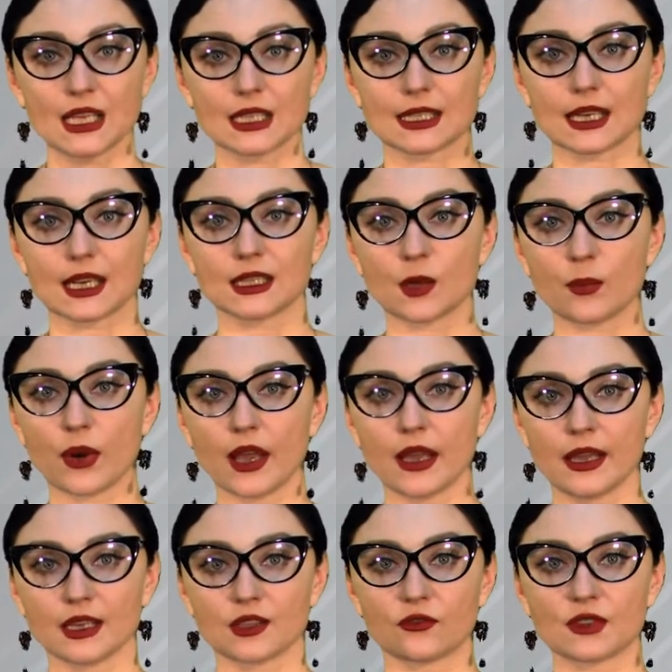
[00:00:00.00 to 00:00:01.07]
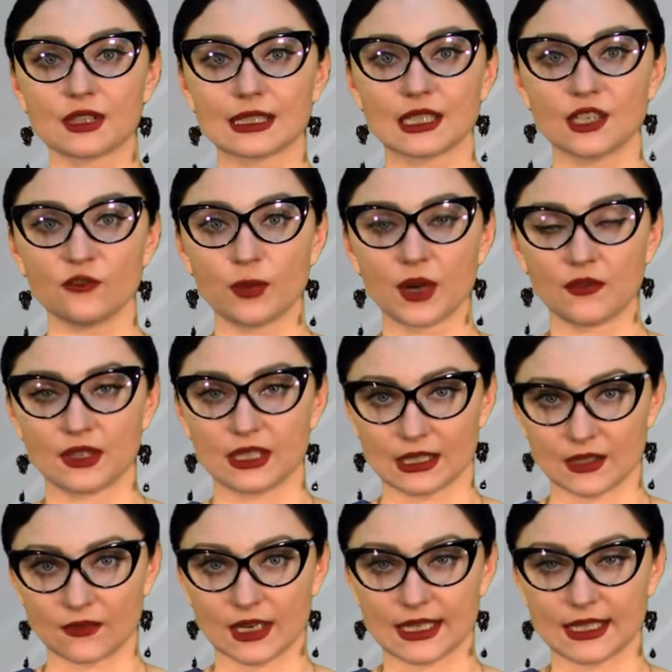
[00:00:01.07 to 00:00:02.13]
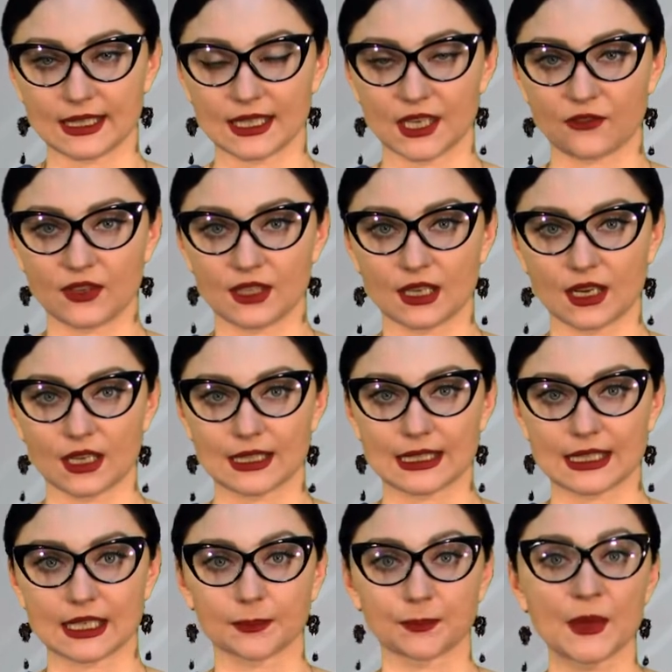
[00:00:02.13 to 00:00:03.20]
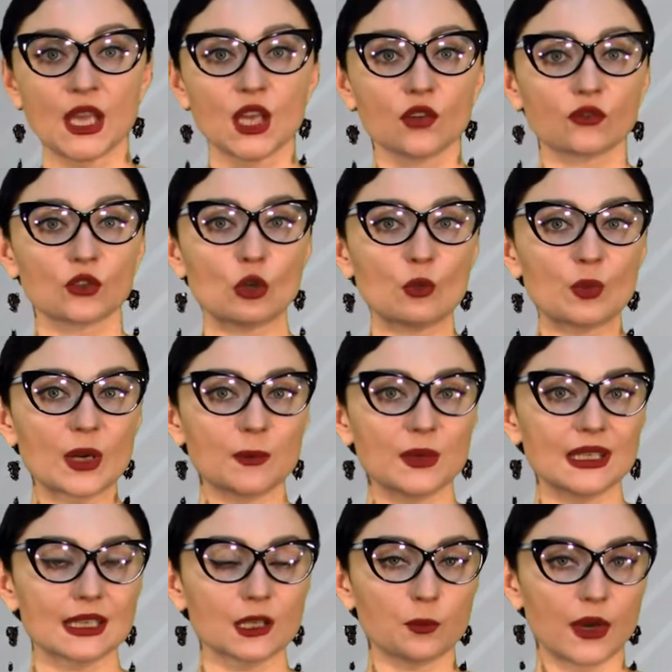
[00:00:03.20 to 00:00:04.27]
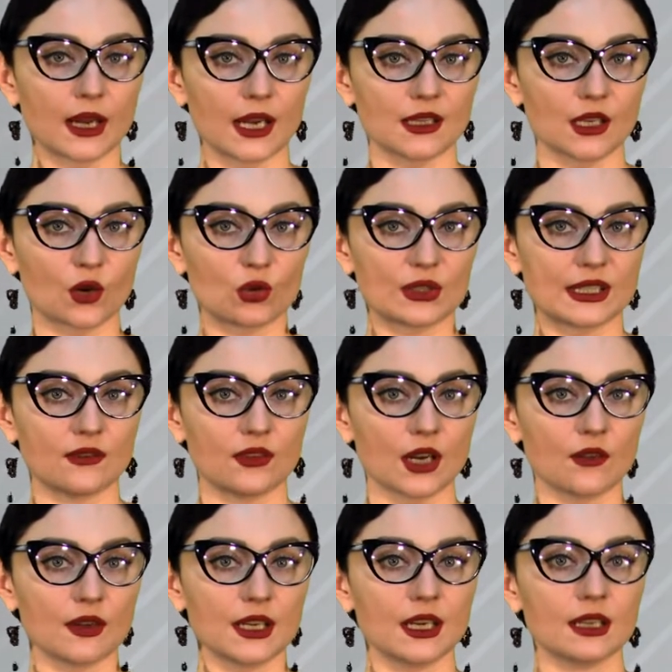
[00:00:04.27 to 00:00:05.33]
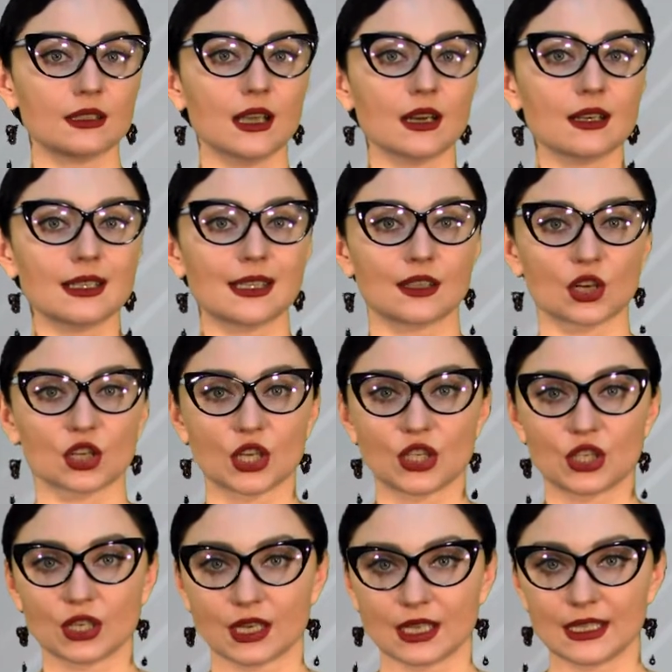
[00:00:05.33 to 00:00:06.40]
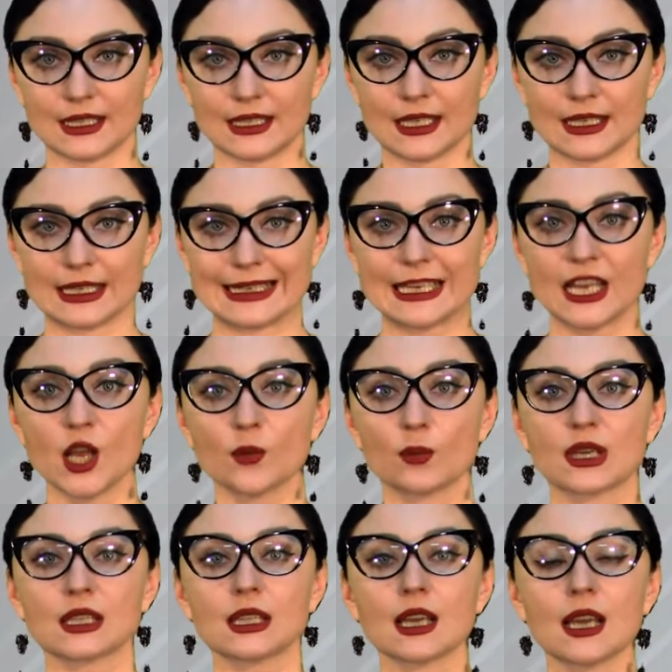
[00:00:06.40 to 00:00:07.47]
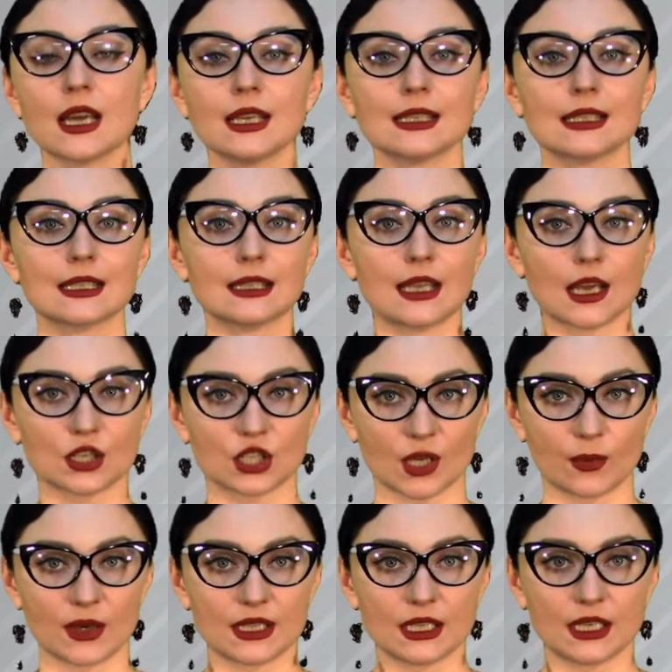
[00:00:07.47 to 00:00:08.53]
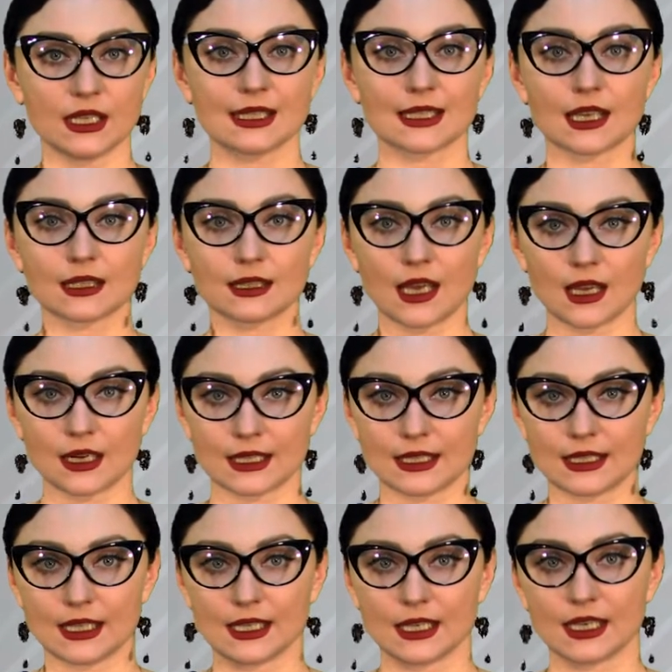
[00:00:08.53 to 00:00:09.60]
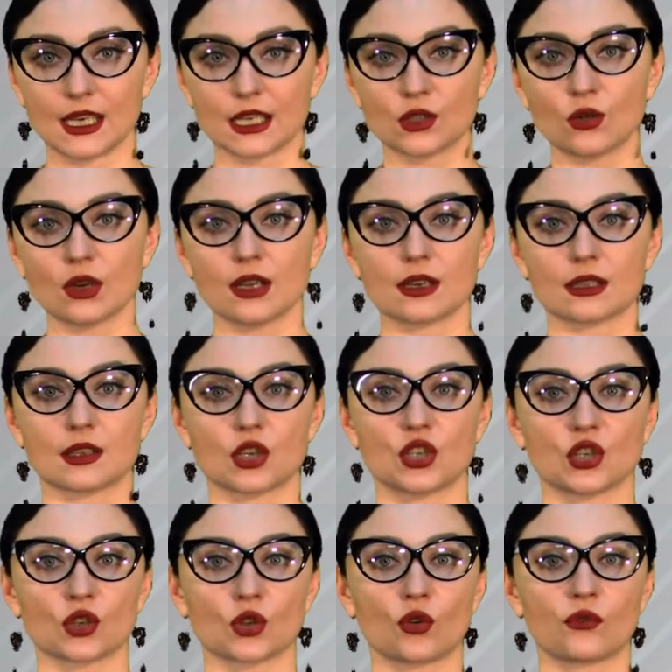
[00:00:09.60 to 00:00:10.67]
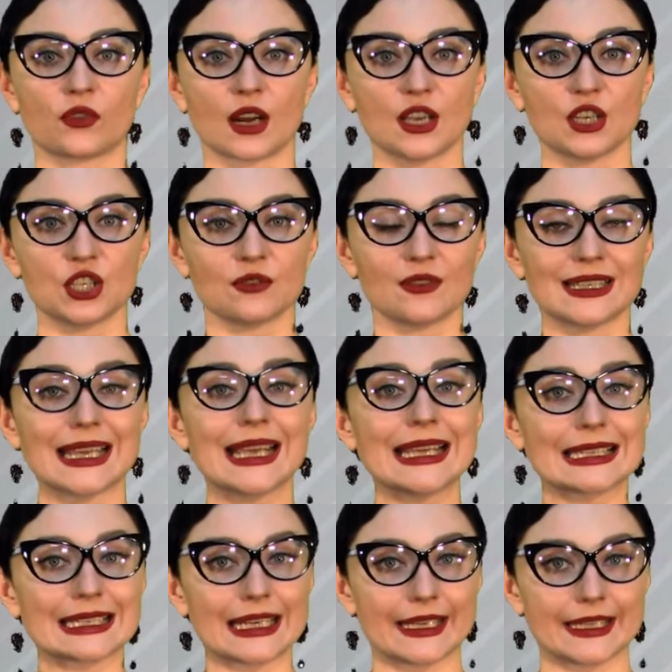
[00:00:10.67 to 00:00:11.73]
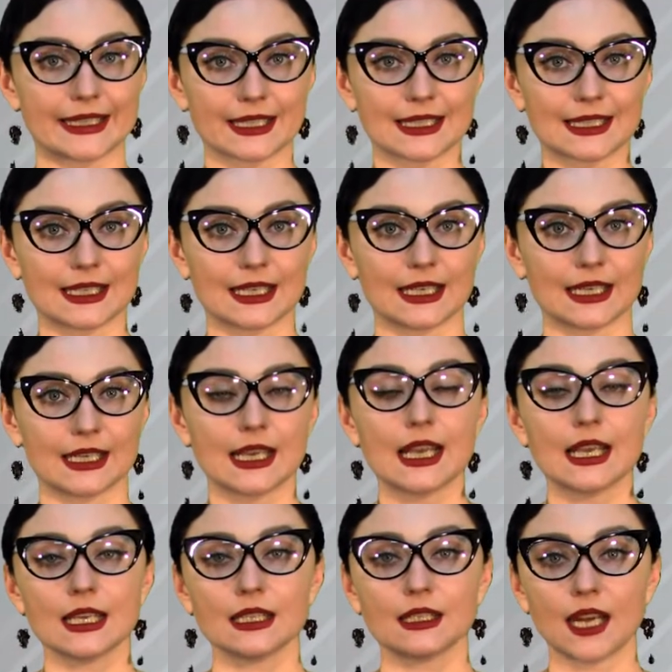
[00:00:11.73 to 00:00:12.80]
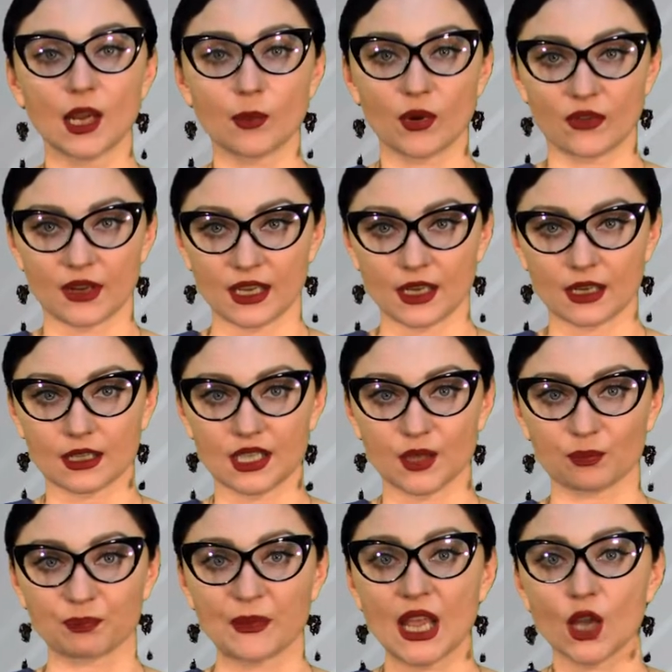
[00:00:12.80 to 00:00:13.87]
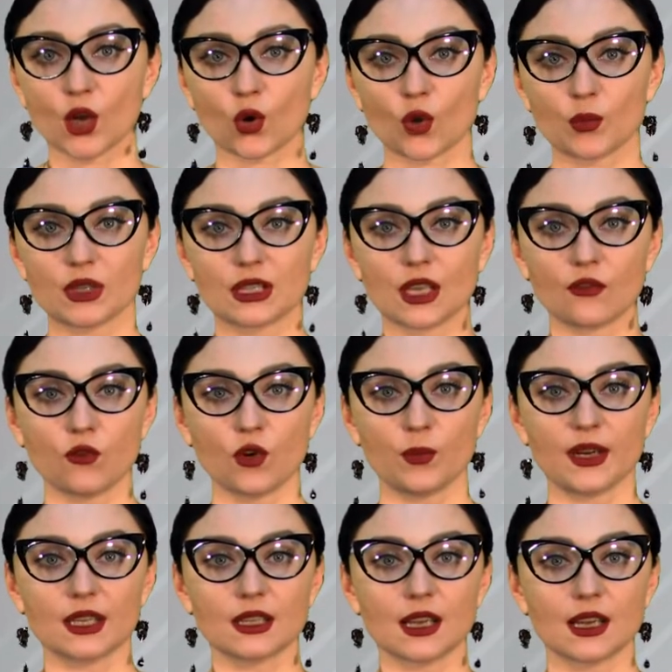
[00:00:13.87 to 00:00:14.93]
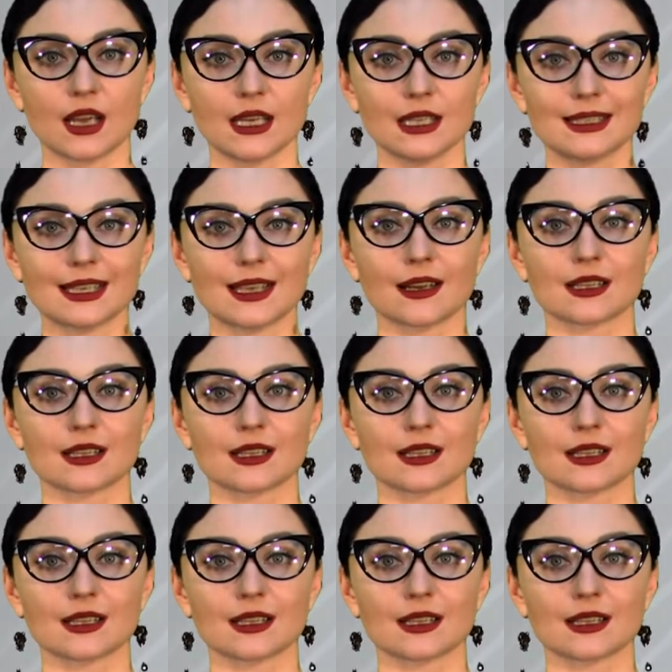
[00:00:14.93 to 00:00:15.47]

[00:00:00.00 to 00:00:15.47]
Законопроект внесли в правительство Российской Федерации. В нем прописан порядок культивирования наркосодержащих растений. Предлагается также определить сорта растений, которые разрешено выращивать для этих целей и требования к ним. Кроме того, предлагается